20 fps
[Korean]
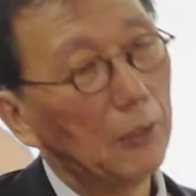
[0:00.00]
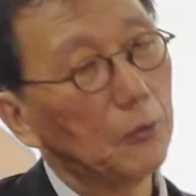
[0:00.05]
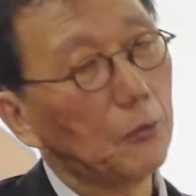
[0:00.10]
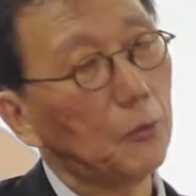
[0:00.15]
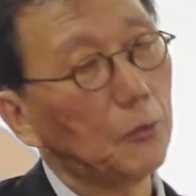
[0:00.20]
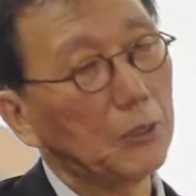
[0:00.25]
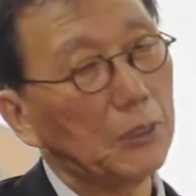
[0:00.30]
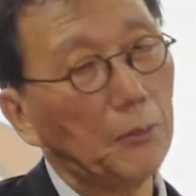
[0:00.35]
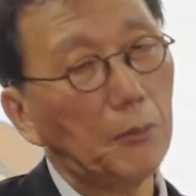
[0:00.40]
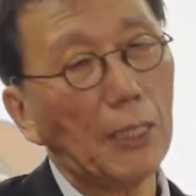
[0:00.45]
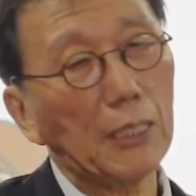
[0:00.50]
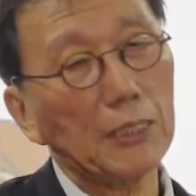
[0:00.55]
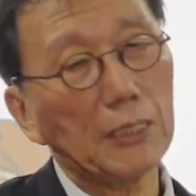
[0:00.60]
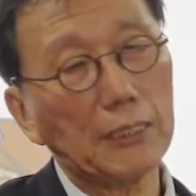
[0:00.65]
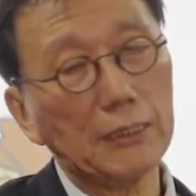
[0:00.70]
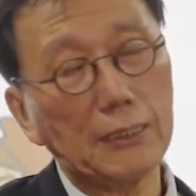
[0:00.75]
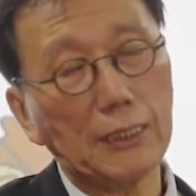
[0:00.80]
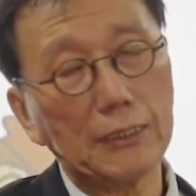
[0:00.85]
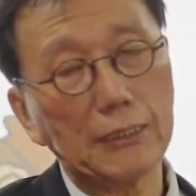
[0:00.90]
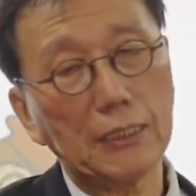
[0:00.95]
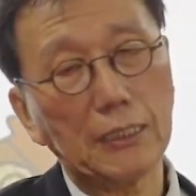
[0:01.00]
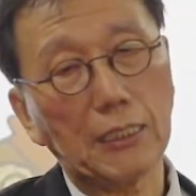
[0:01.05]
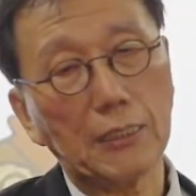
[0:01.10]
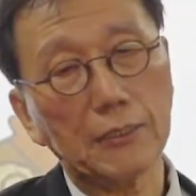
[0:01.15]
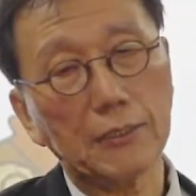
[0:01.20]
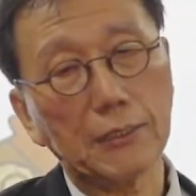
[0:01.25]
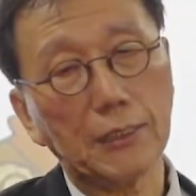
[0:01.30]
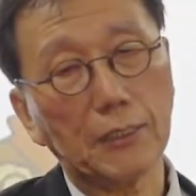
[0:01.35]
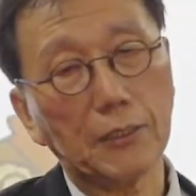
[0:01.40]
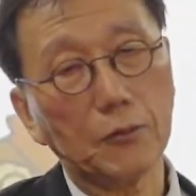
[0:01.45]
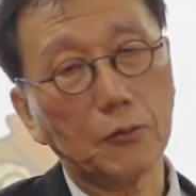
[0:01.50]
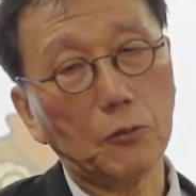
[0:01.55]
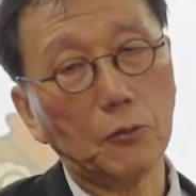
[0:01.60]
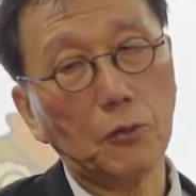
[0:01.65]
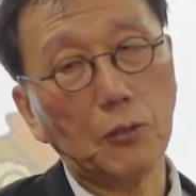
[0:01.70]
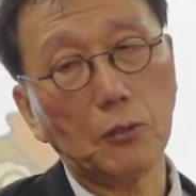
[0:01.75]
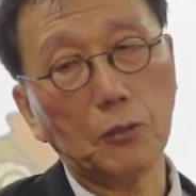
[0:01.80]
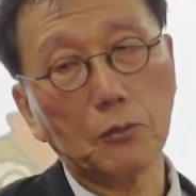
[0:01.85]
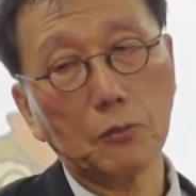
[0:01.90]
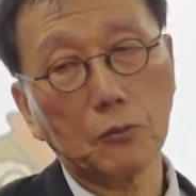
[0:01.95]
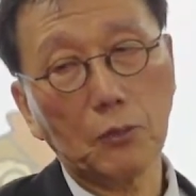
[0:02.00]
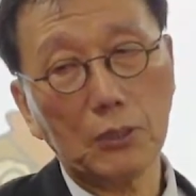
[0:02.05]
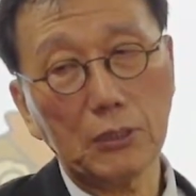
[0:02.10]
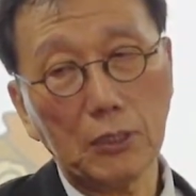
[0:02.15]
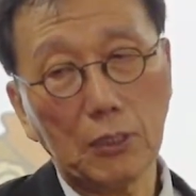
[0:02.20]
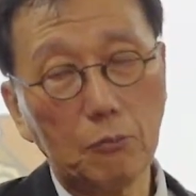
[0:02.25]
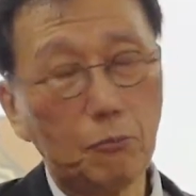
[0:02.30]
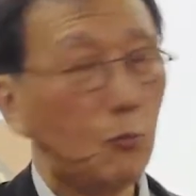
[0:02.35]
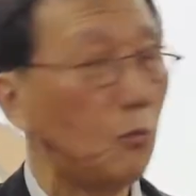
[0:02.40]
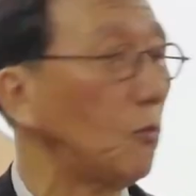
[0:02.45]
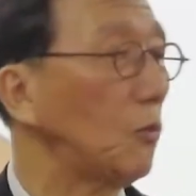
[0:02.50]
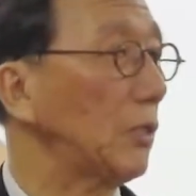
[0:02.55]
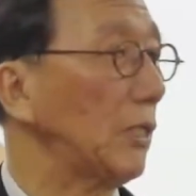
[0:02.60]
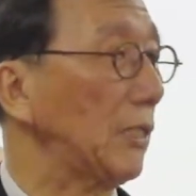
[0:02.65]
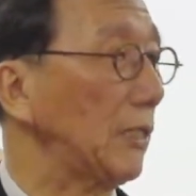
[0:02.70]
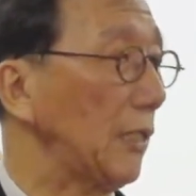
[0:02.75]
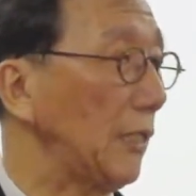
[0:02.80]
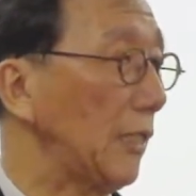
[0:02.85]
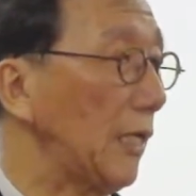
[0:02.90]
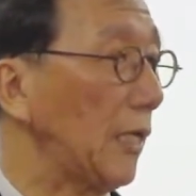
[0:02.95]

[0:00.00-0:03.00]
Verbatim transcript: 또 지방자치단체가 있어가지고 굉장히 분권화된